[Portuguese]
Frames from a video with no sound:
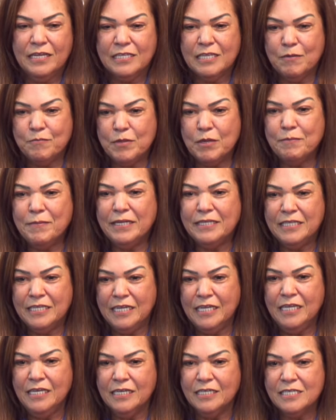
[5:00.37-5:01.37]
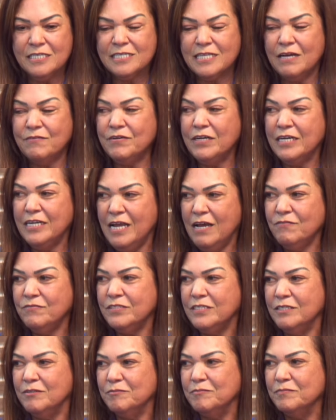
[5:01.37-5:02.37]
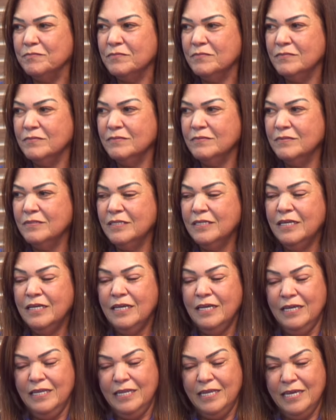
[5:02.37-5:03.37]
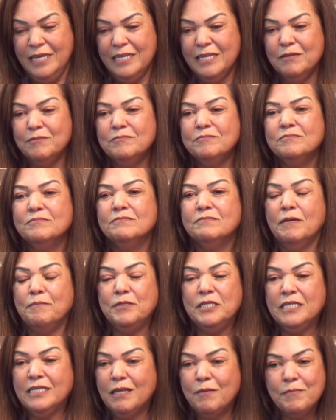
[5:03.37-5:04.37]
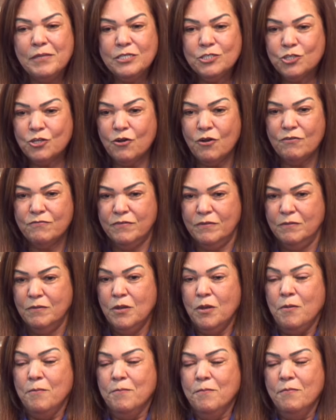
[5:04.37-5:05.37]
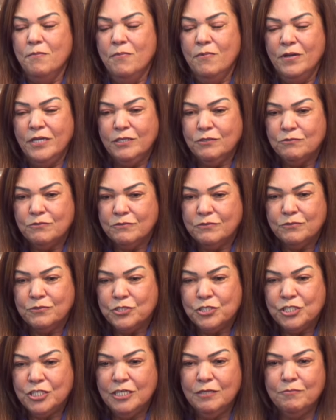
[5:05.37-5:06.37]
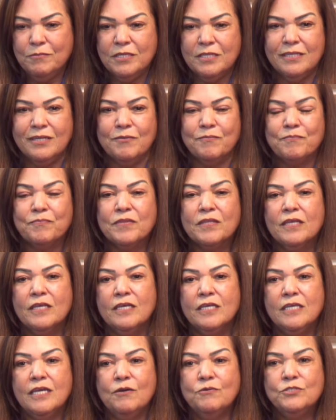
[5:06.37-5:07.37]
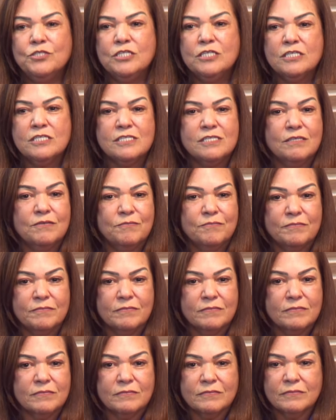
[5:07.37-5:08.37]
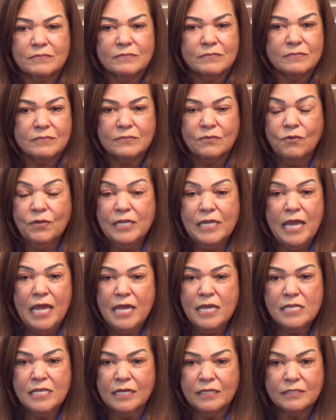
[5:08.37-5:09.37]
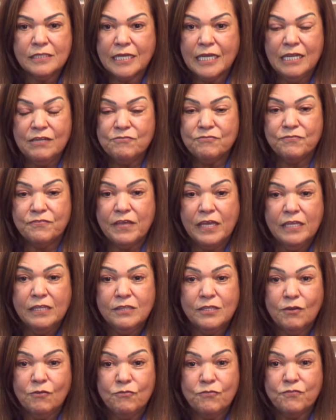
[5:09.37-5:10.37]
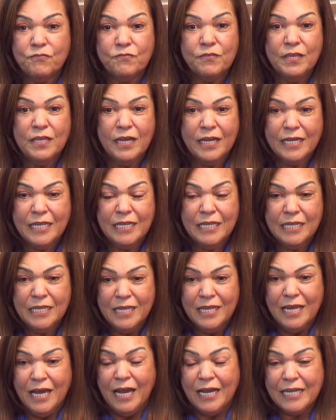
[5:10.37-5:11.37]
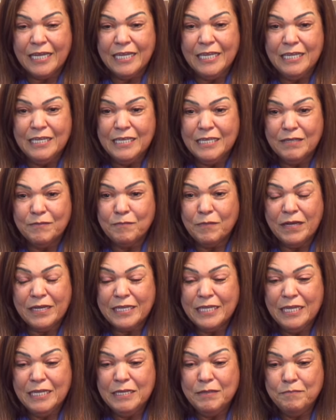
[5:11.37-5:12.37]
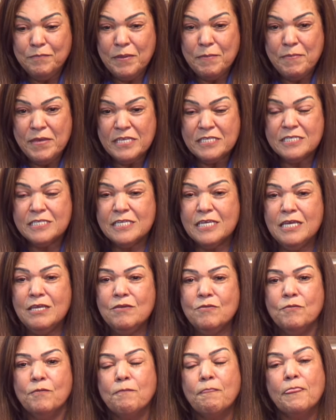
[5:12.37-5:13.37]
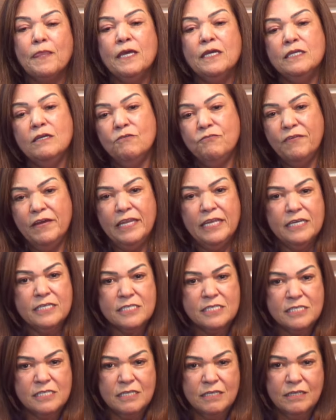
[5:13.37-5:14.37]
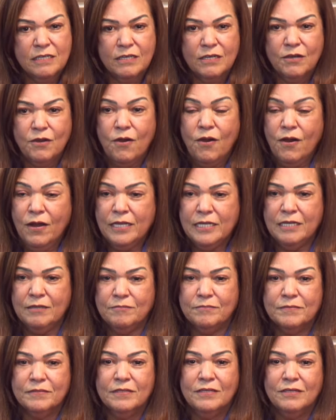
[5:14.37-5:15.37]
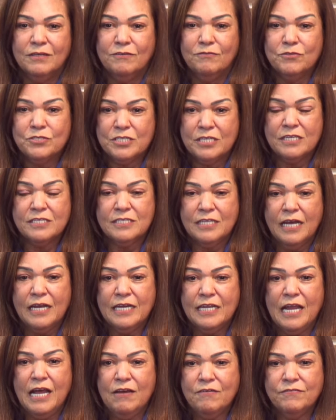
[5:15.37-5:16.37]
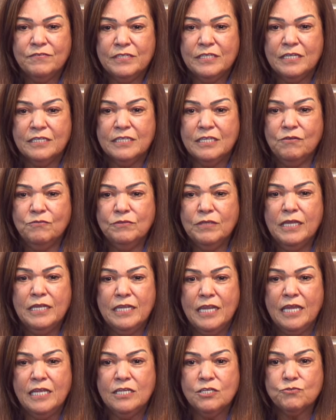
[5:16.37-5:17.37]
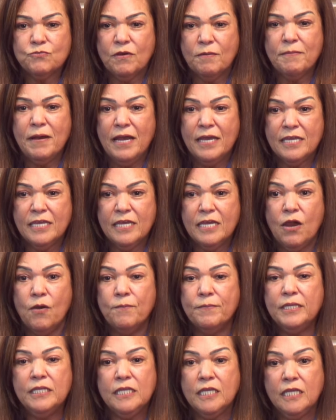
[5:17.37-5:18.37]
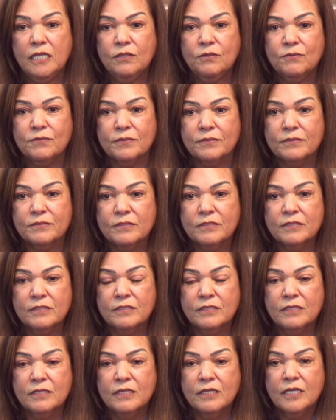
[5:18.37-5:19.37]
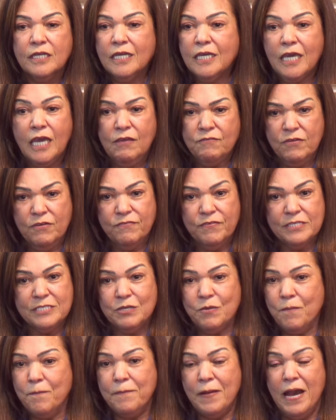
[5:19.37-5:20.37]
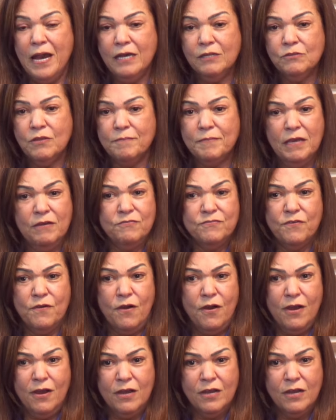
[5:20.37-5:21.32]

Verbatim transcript: da minha madrinha estava grávida. Uhum. Ela era uma menina bem jovem, muito tímida. E eu disse, olhei na, naquele ventre, eu vi aquele, aquele, aquele bebezinho e eu falei assim: Olha, você está grávida, tem um neném na sua barriga, é um menino. E quem vai fazer o parto é minha avó.